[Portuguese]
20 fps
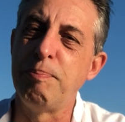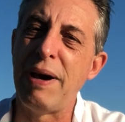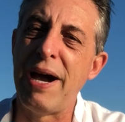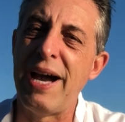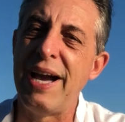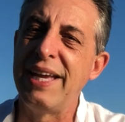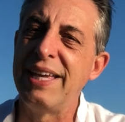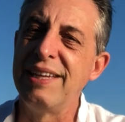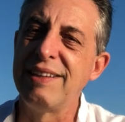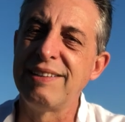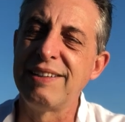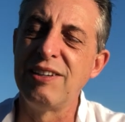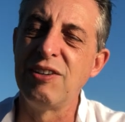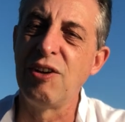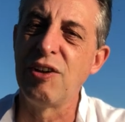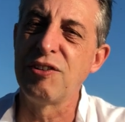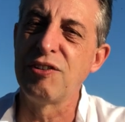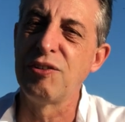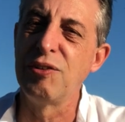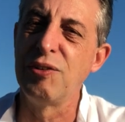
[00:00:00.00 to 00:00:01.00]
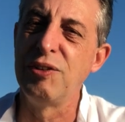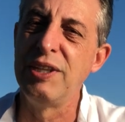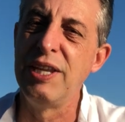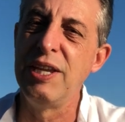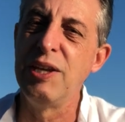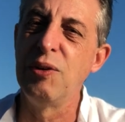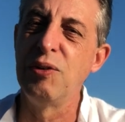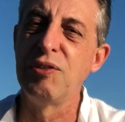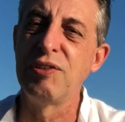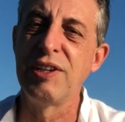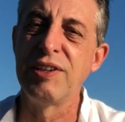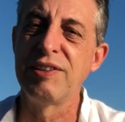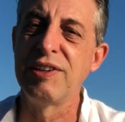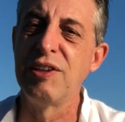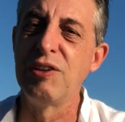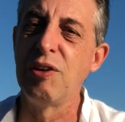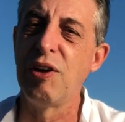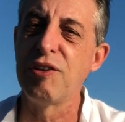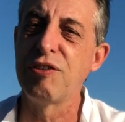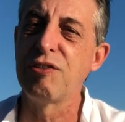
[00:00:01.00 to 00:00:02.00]
Pai, esse nosso Deus, esse
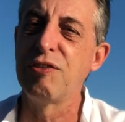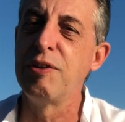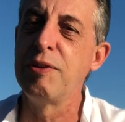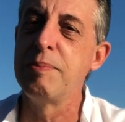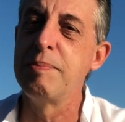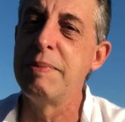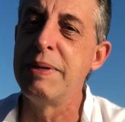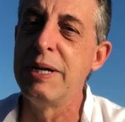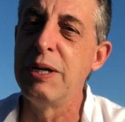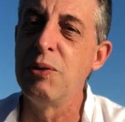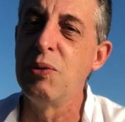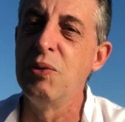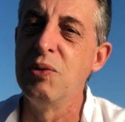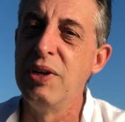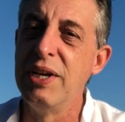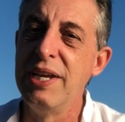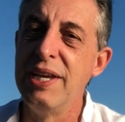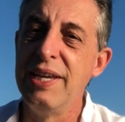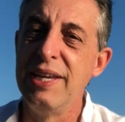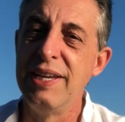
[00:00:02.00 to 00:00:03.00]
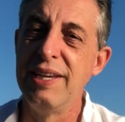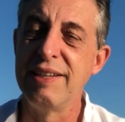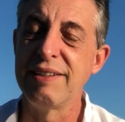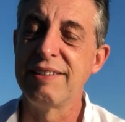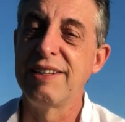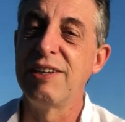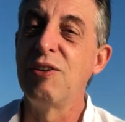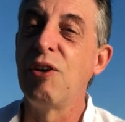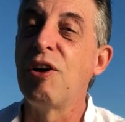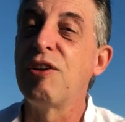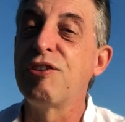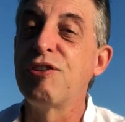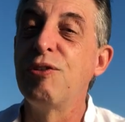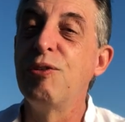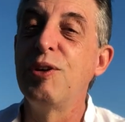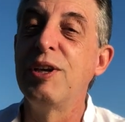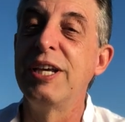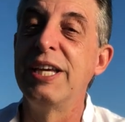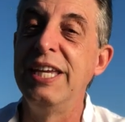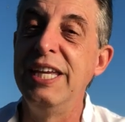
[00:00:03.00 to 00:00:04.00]
nosso irmão, esse nosso
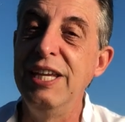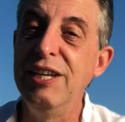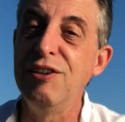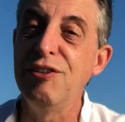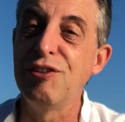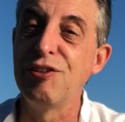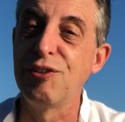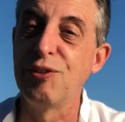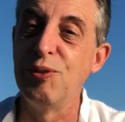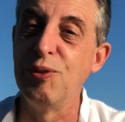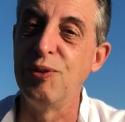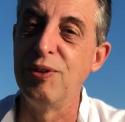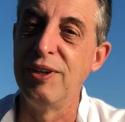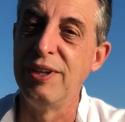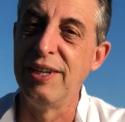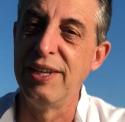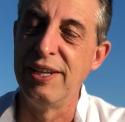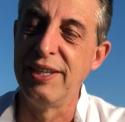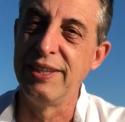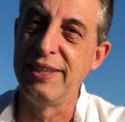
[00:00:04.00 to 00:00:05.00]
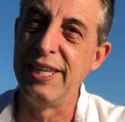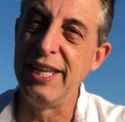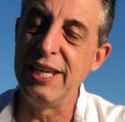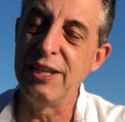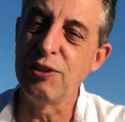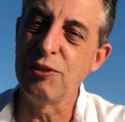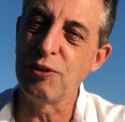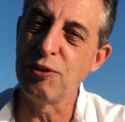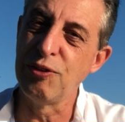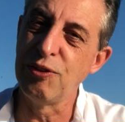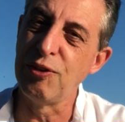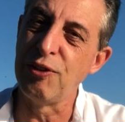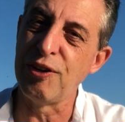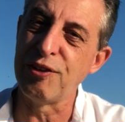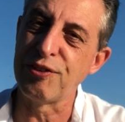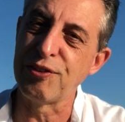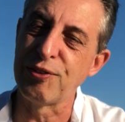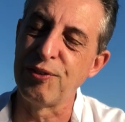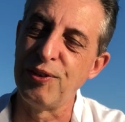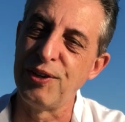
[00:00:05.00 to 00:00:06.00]
Cristo dentro do
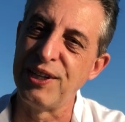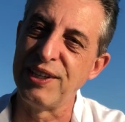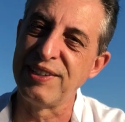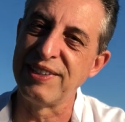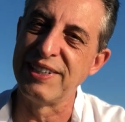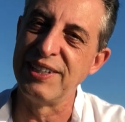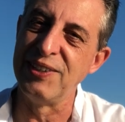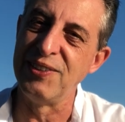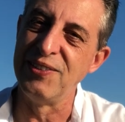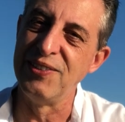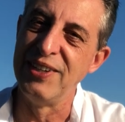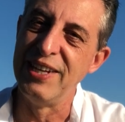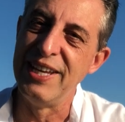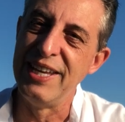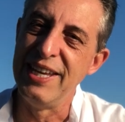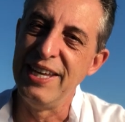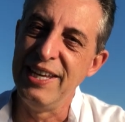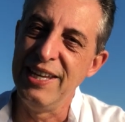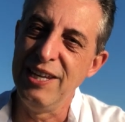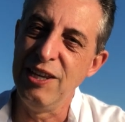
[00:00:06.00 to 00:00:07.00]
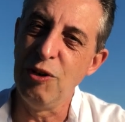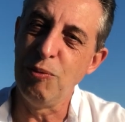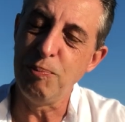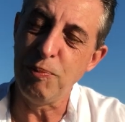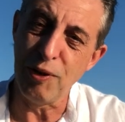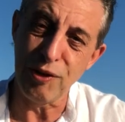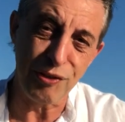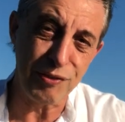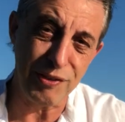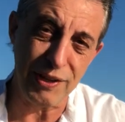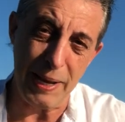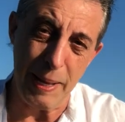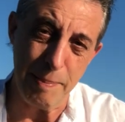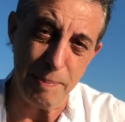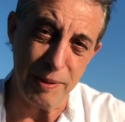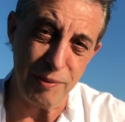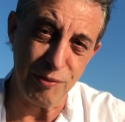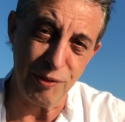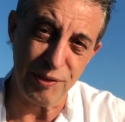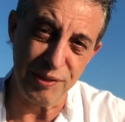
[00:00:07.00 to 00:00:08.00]
nosso coração. E eu posso falar
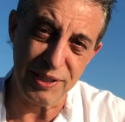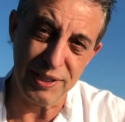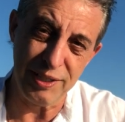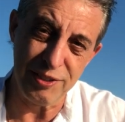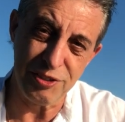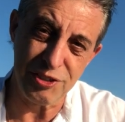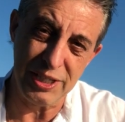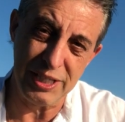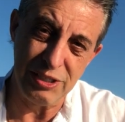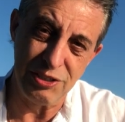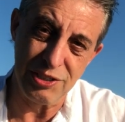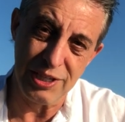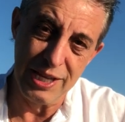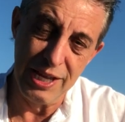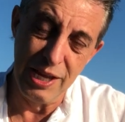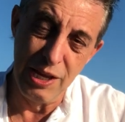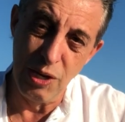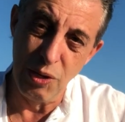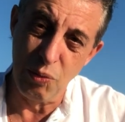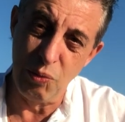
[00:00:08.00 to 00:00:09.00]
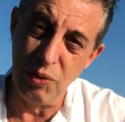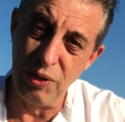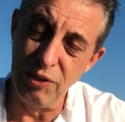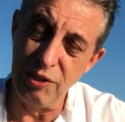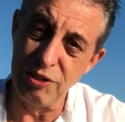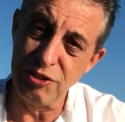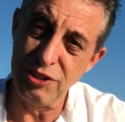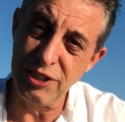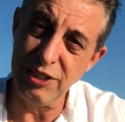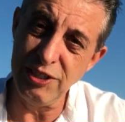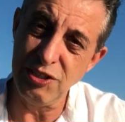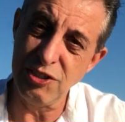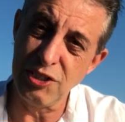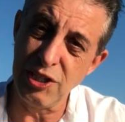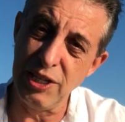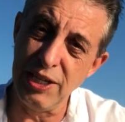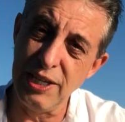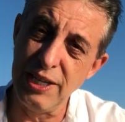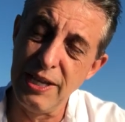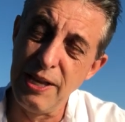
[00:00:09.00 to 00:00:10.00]
para vocês, gente, quando a
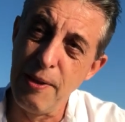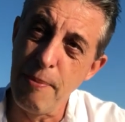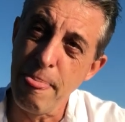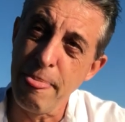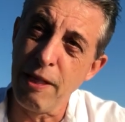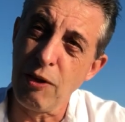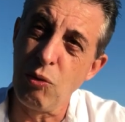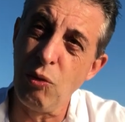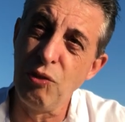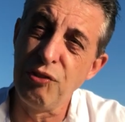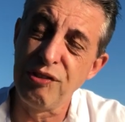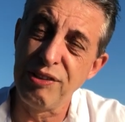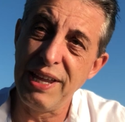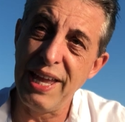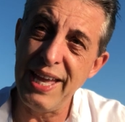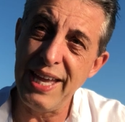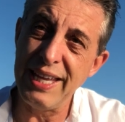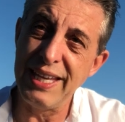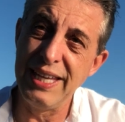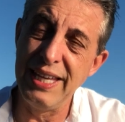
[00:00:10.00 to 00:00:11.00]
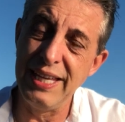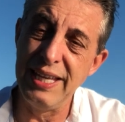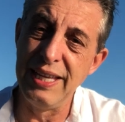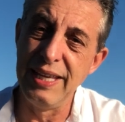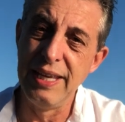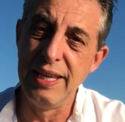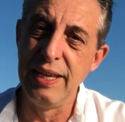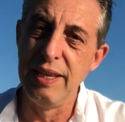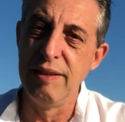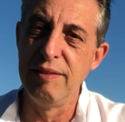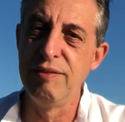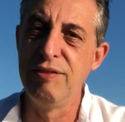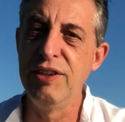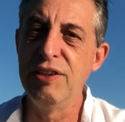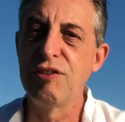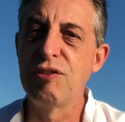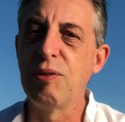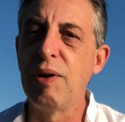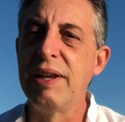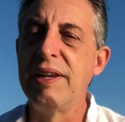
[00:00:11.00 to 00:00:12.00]
gente consegue
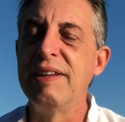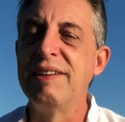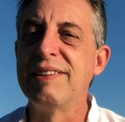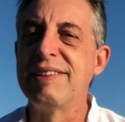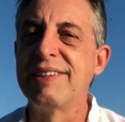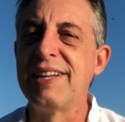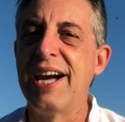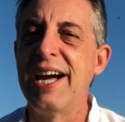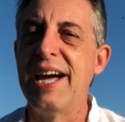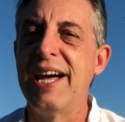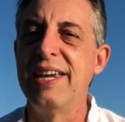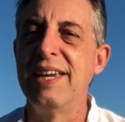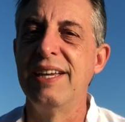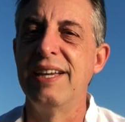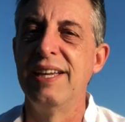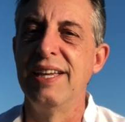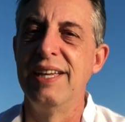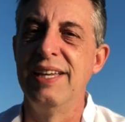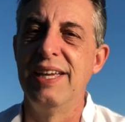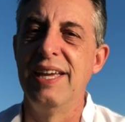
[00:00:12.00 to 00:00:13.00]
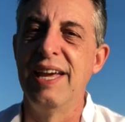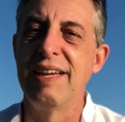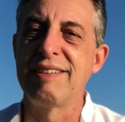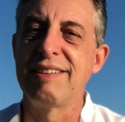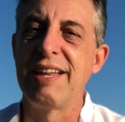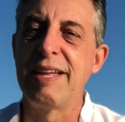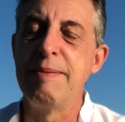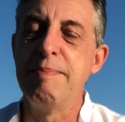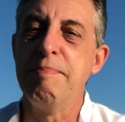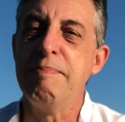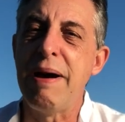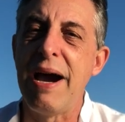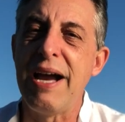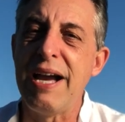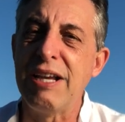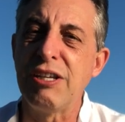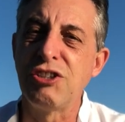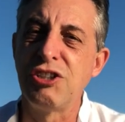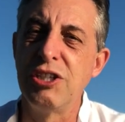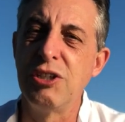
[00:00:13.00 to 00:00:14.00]
visualizar essa
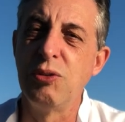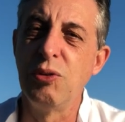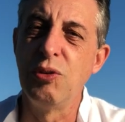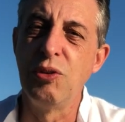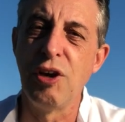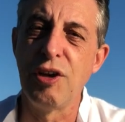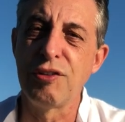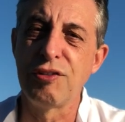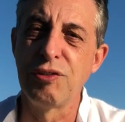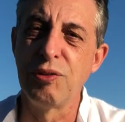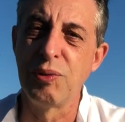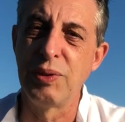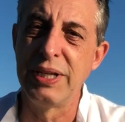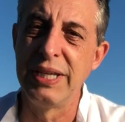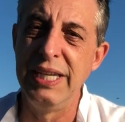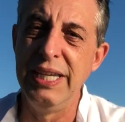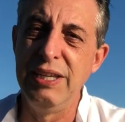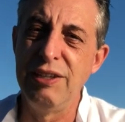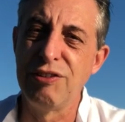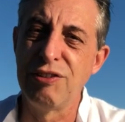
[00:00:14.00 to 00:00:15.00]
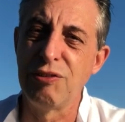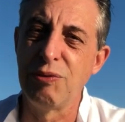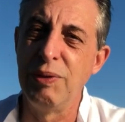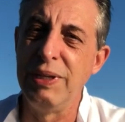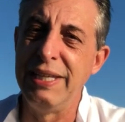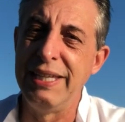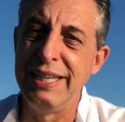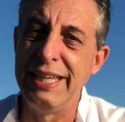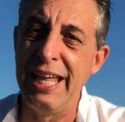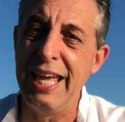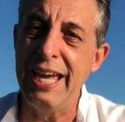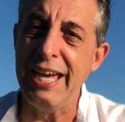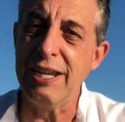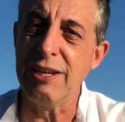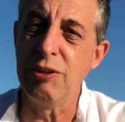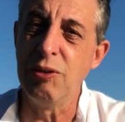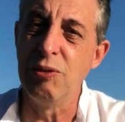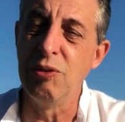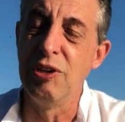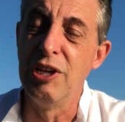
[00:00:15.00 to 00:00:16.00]
imagem do nosso Cristo
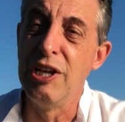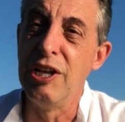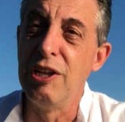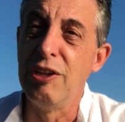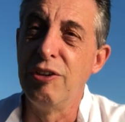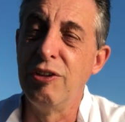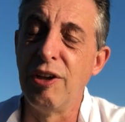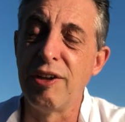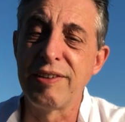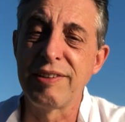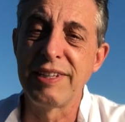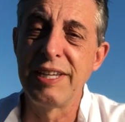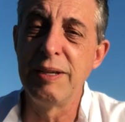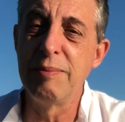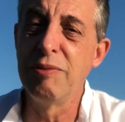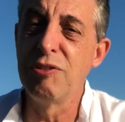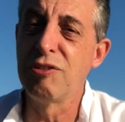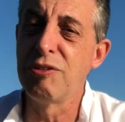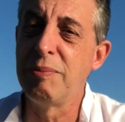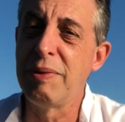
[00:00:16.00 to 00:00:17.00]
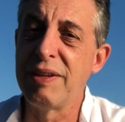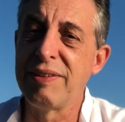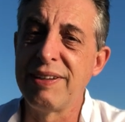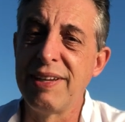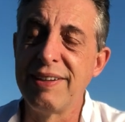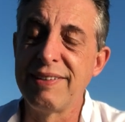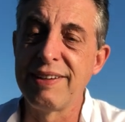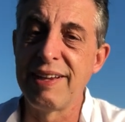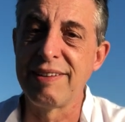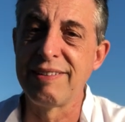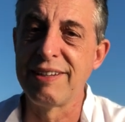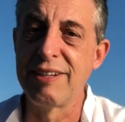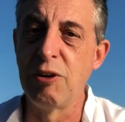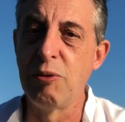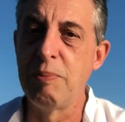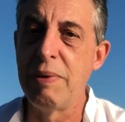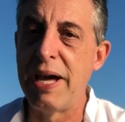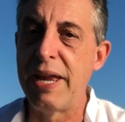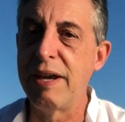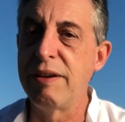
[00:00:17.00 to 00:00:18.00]
interno, nós temos uma sensação
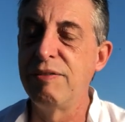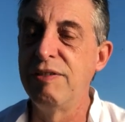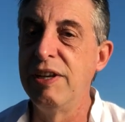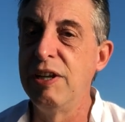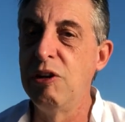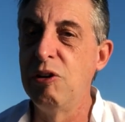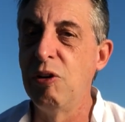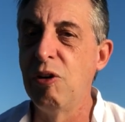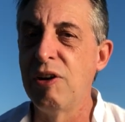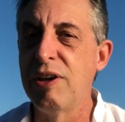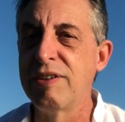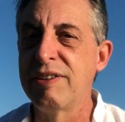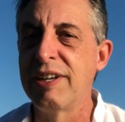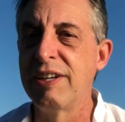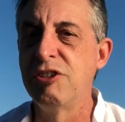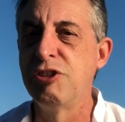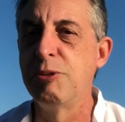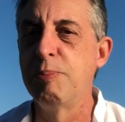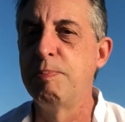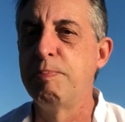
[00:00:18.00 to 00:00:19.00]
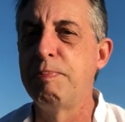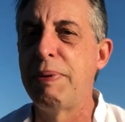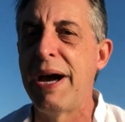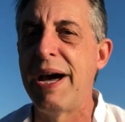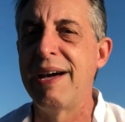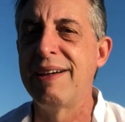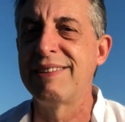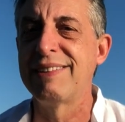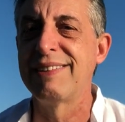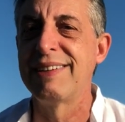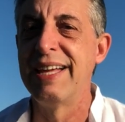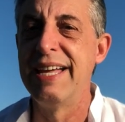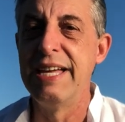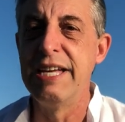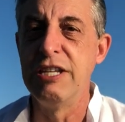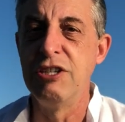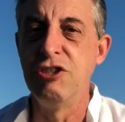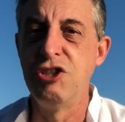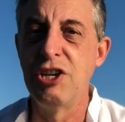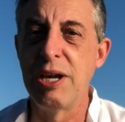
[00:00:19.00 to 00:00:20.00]
maravilhosa de paz,
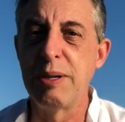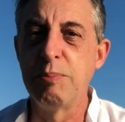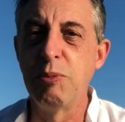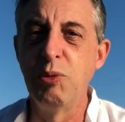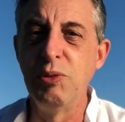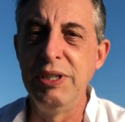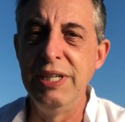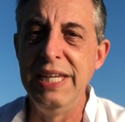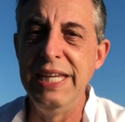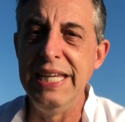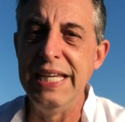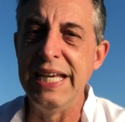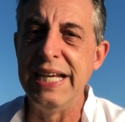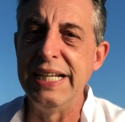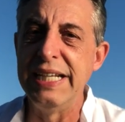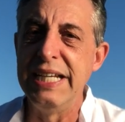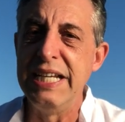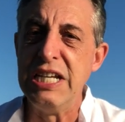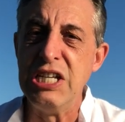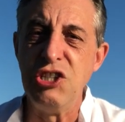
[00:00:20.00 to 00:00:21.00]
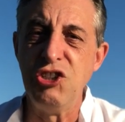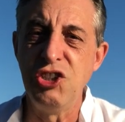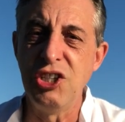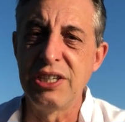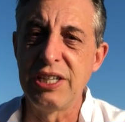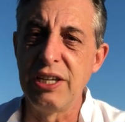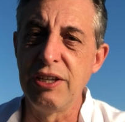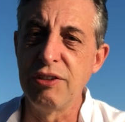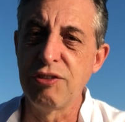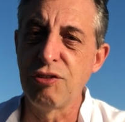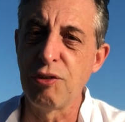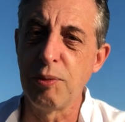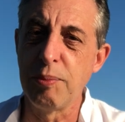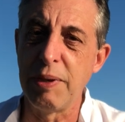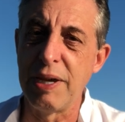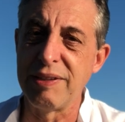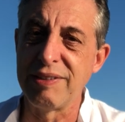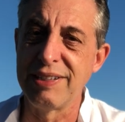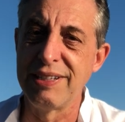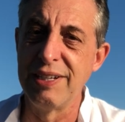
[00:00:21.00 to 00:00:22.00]
de harmonia, de
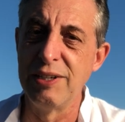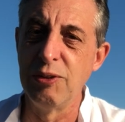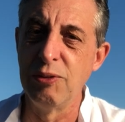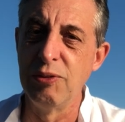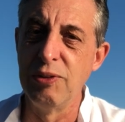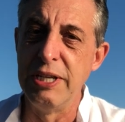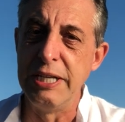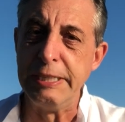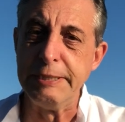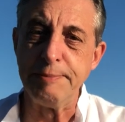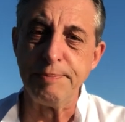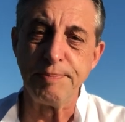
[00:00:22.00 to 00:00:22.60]
transformação,